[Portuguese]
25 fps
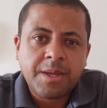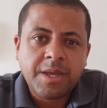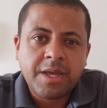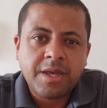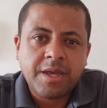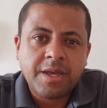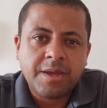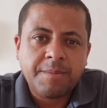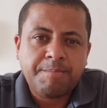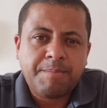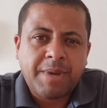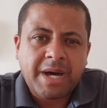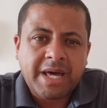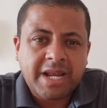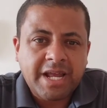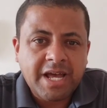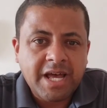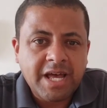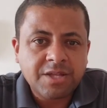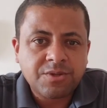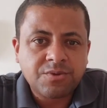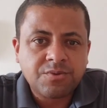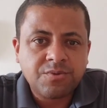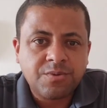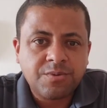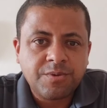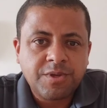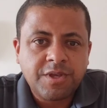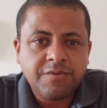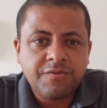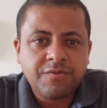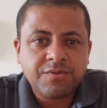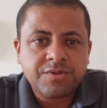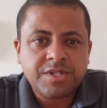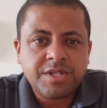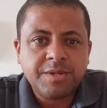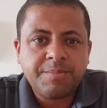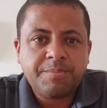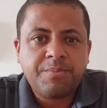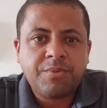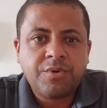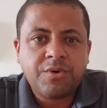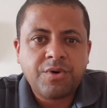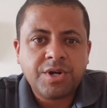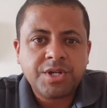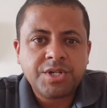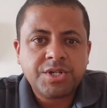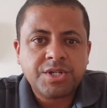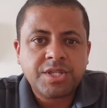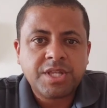é, barato, que você
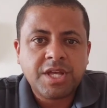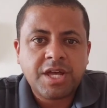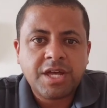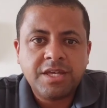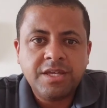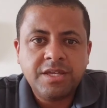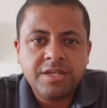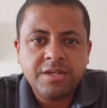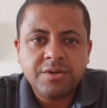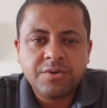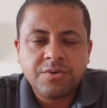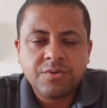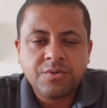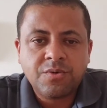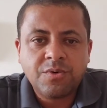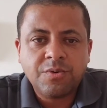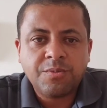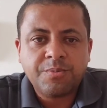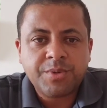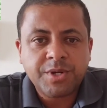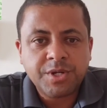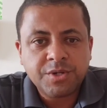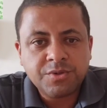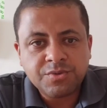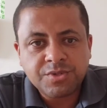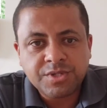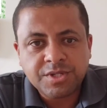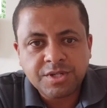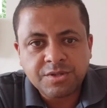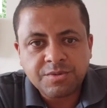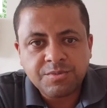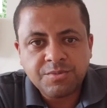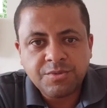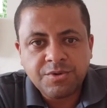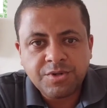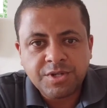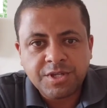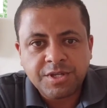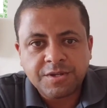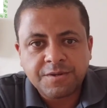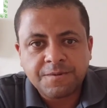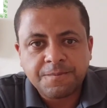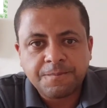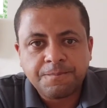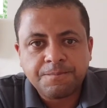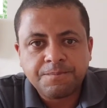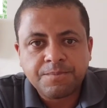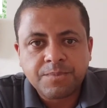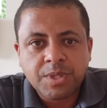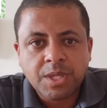pode estar tá aí comprando usando o meu link.
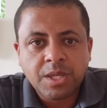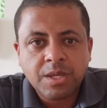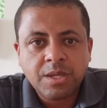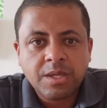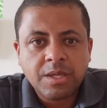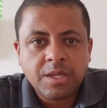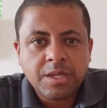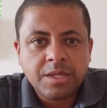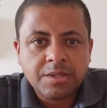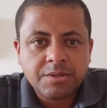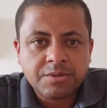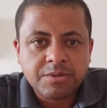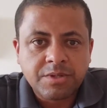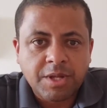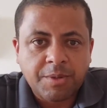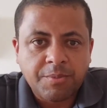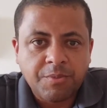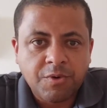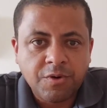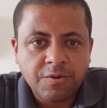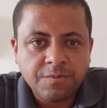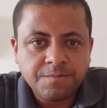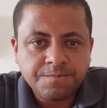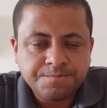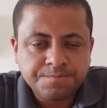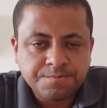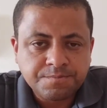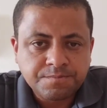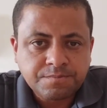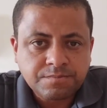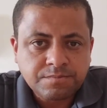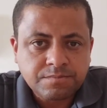Tá bom?